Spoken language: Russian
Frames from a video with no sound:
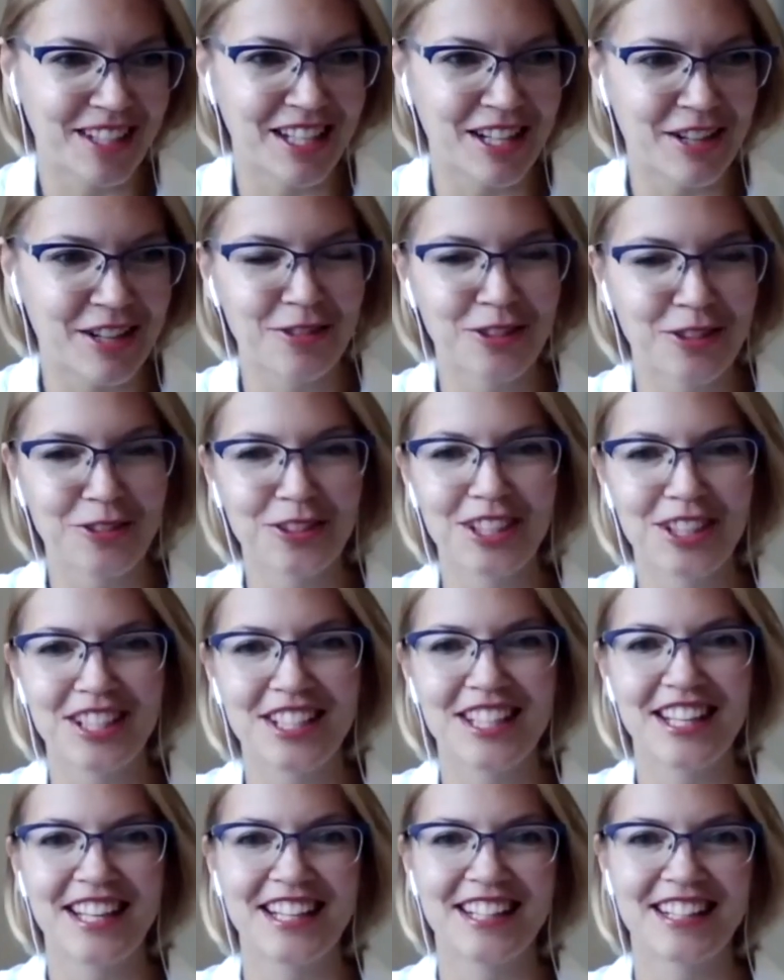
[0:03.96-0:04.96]
или
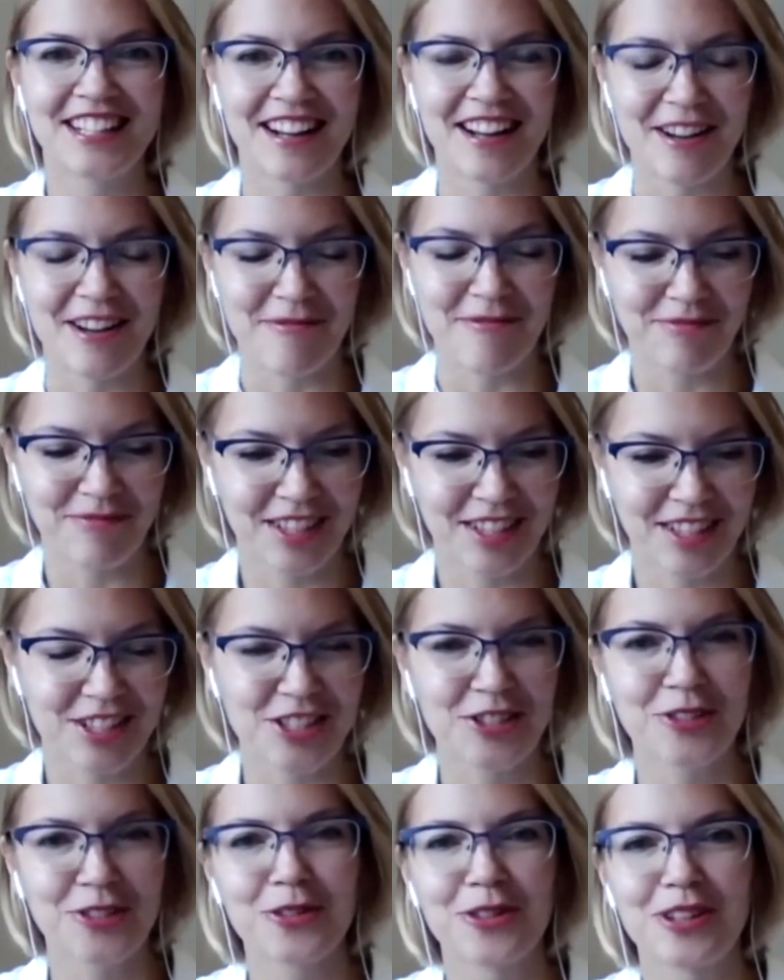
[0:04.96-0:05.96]
внутренняя игра.
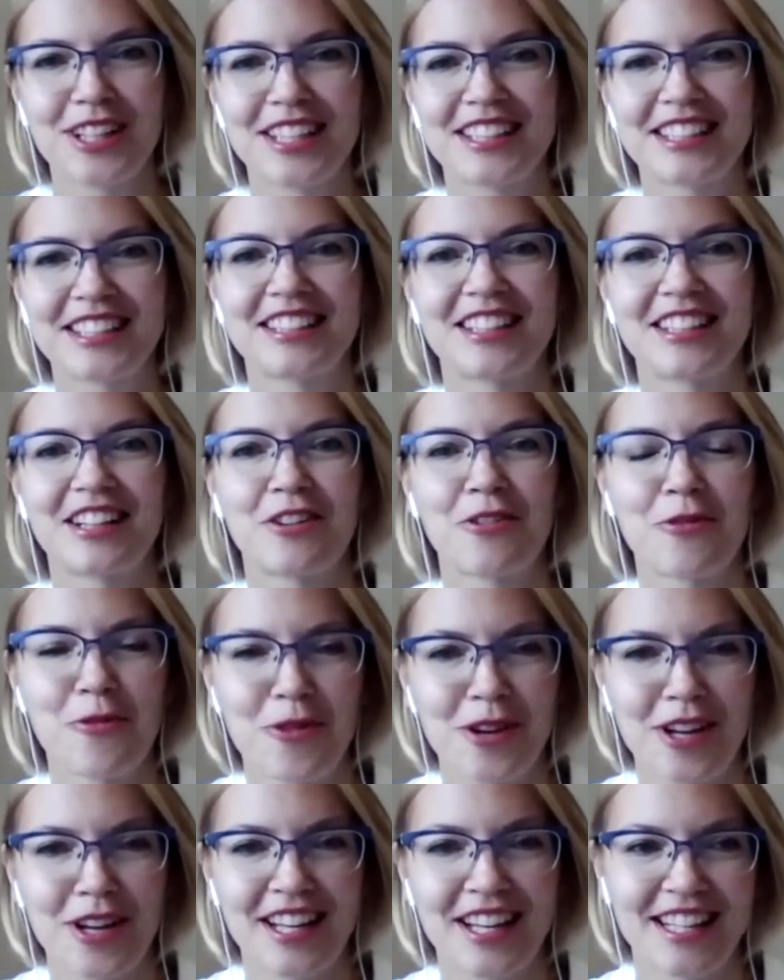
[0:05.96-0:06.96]
Что это
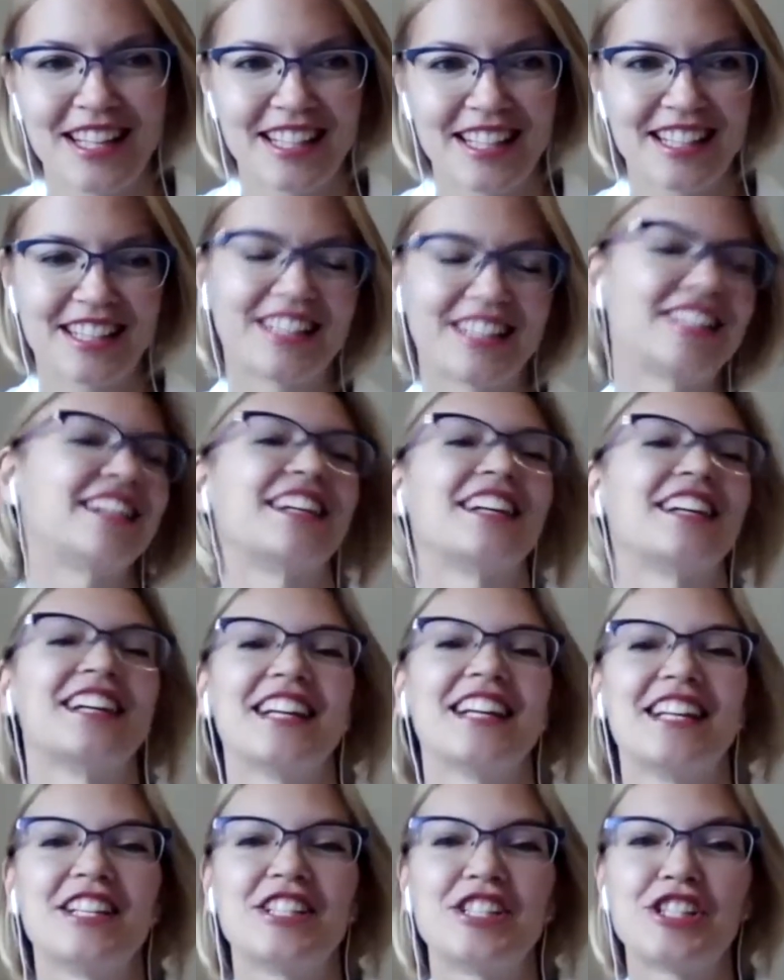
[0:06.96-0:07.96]
такое? А,
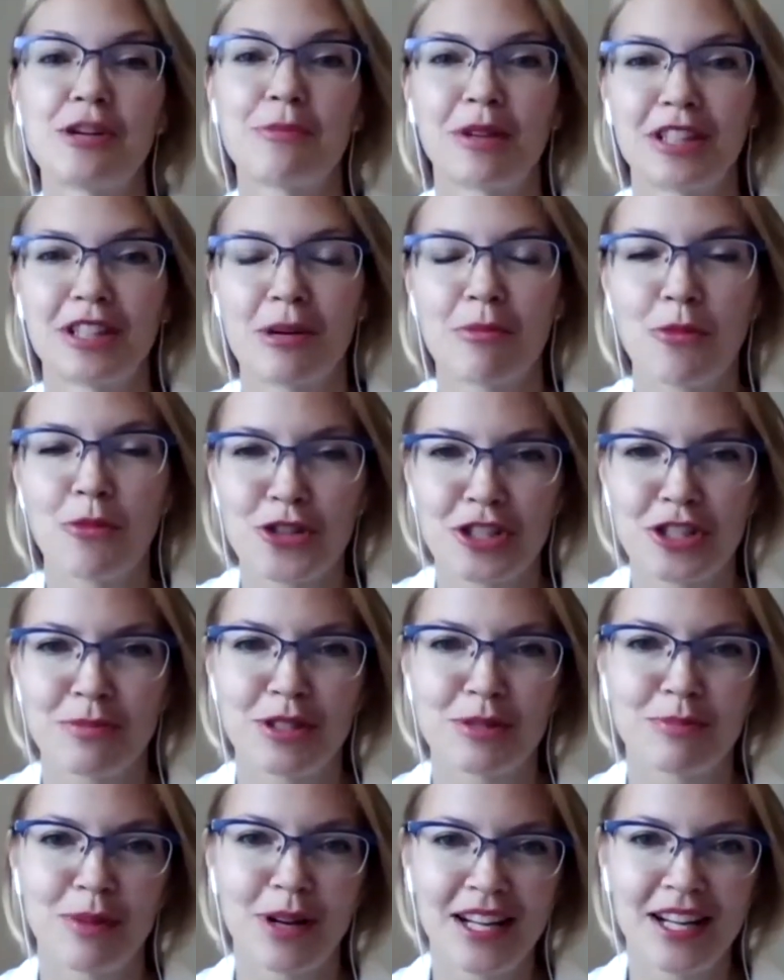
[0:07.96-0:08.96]
и чем она может
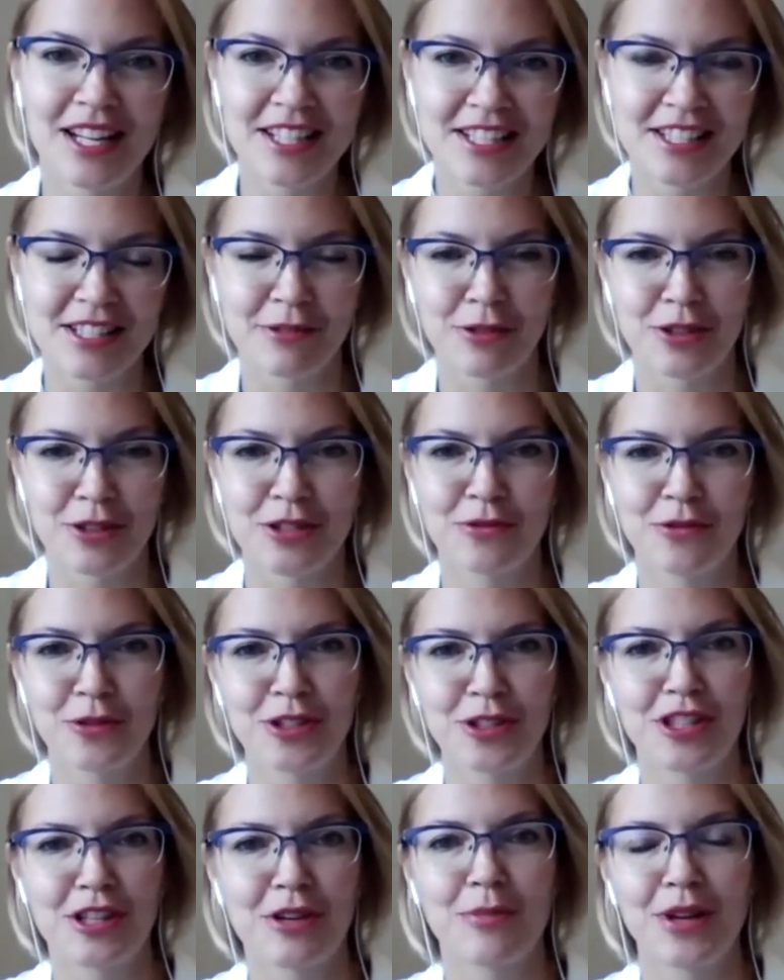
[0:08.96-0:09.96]
быть полезна? Вот
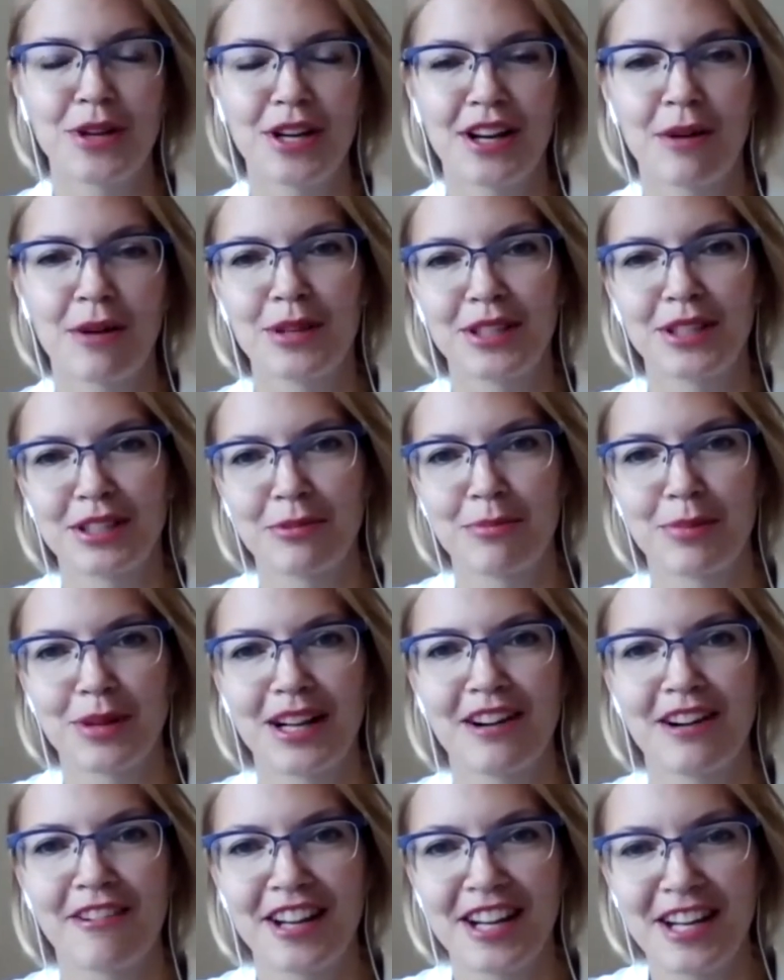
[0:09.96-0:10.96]
сегодня мы об этом
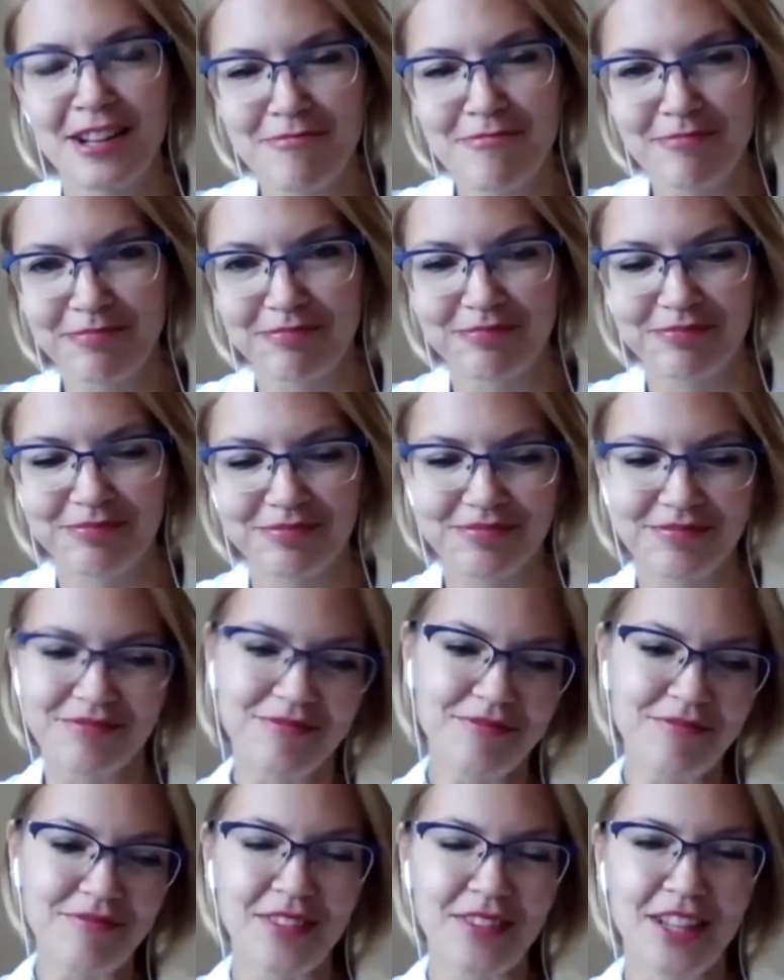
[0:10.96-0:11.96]
поговорим.
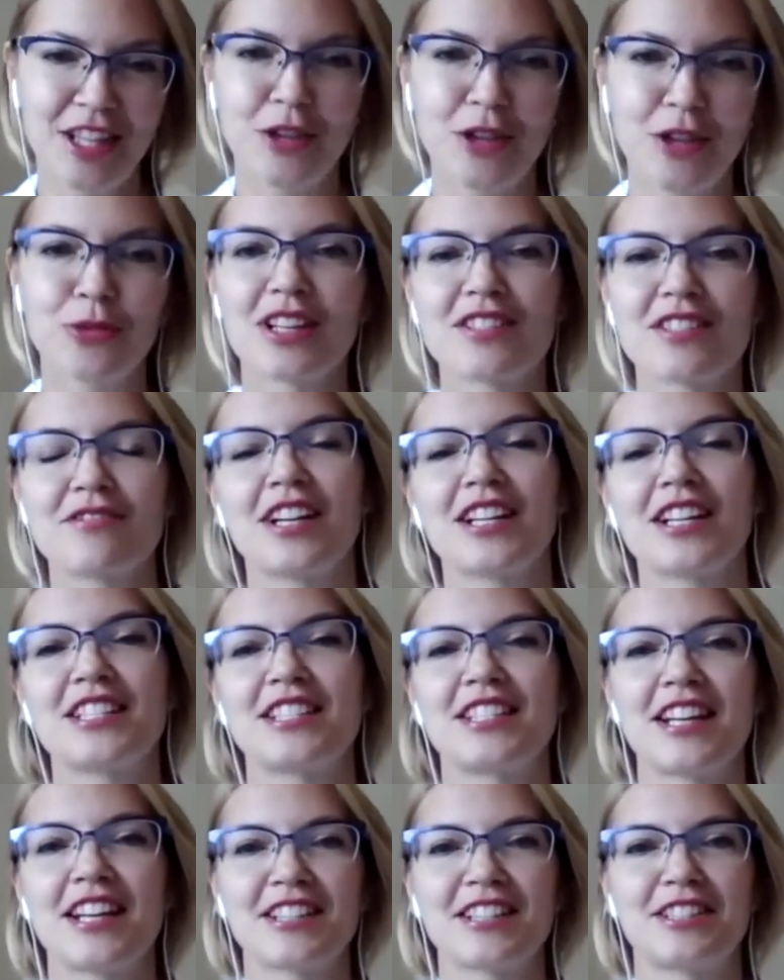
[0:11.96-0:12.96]
И у нас в
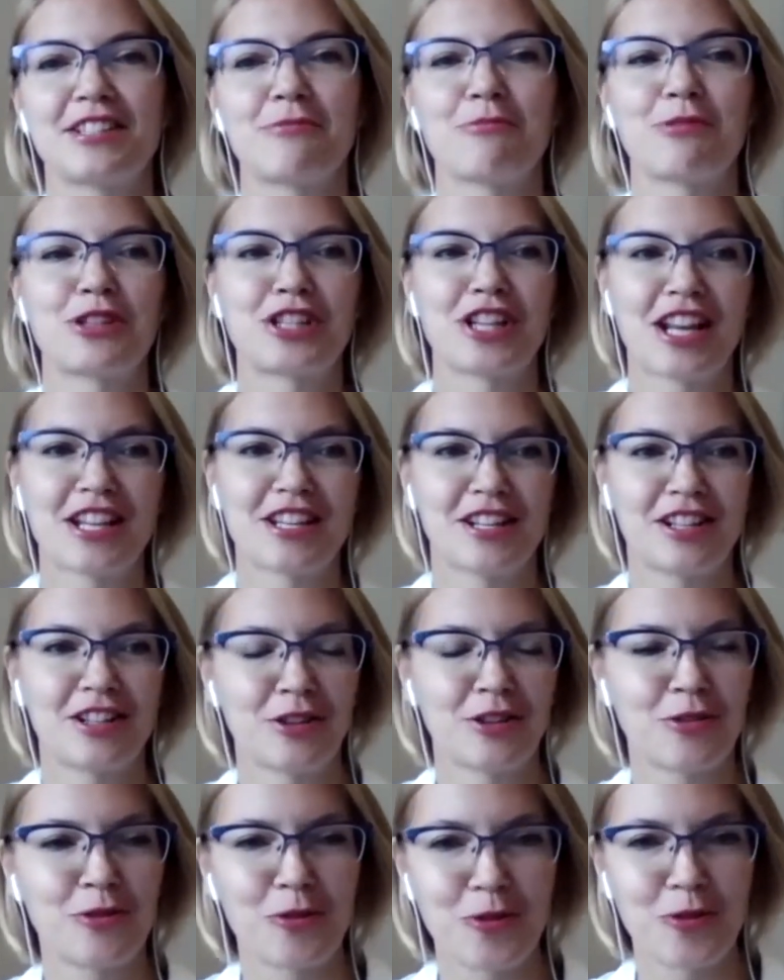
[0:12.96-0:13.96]
гостях
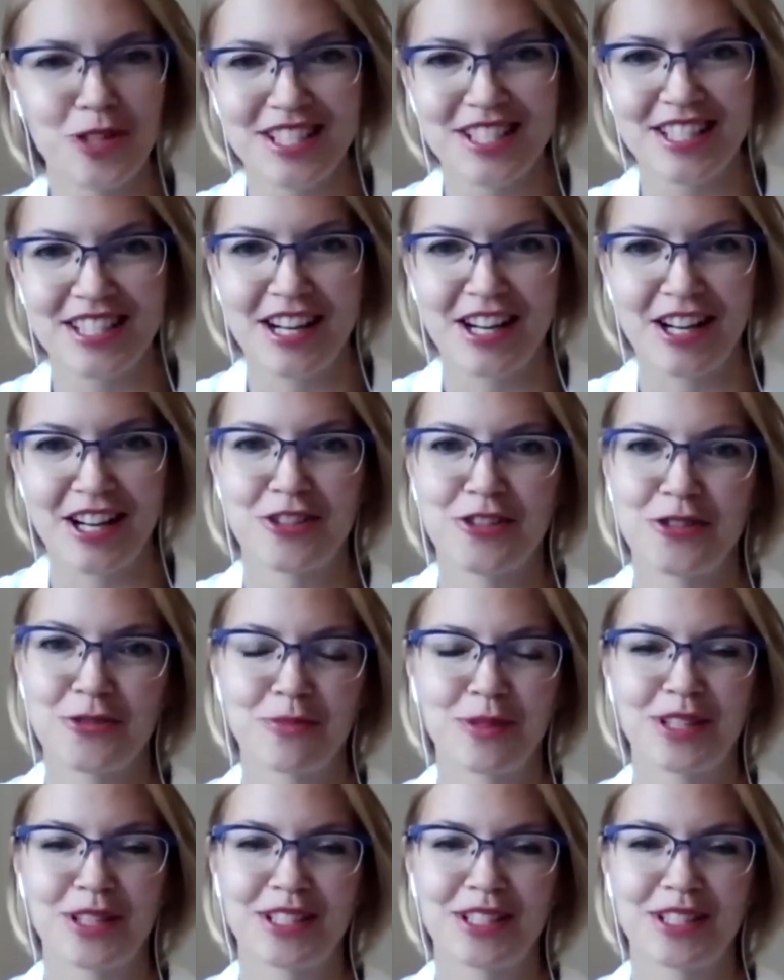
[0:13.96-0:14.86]
замечательный гость. Я хочу